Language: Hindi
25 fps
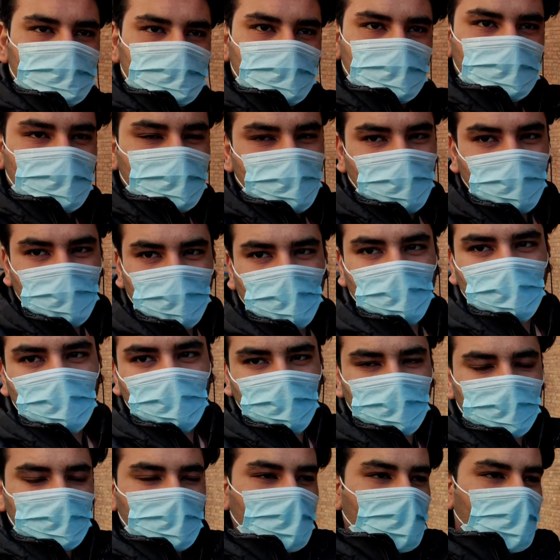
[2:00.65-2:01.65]
स्टेशन के अंदर और
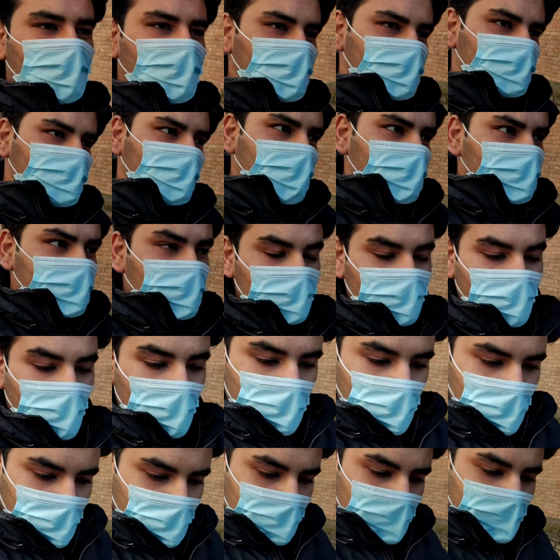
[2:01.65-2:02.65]
अपने लिए बस पास बनवाऊँगा